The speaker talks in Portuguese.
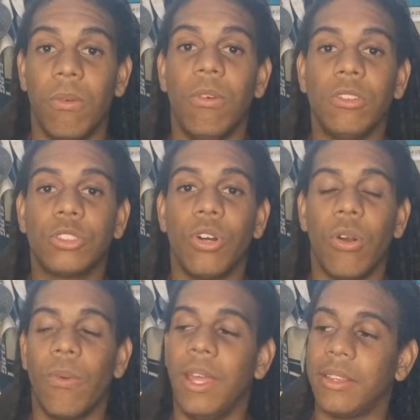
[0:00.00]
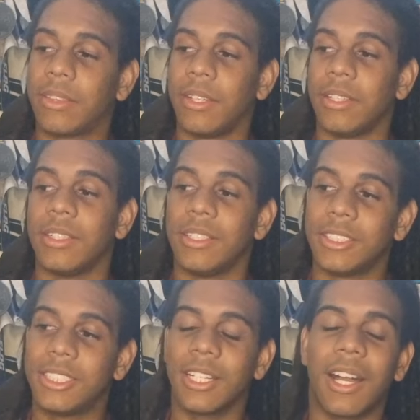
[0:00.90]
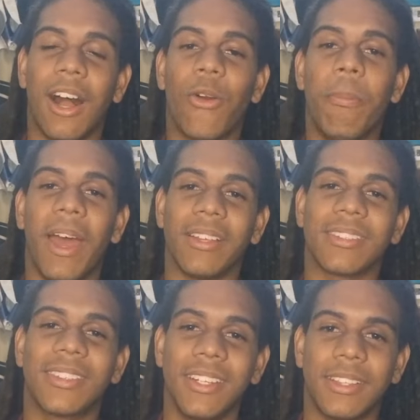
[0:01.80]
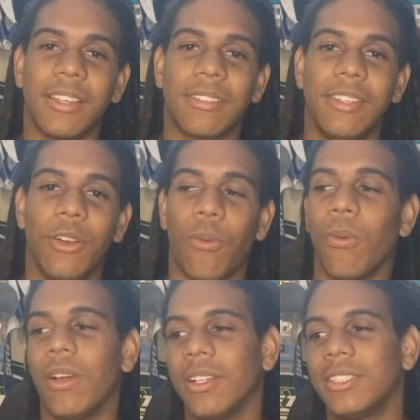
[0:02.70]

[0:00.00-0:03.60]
o jogo entre Chicago Bears 35,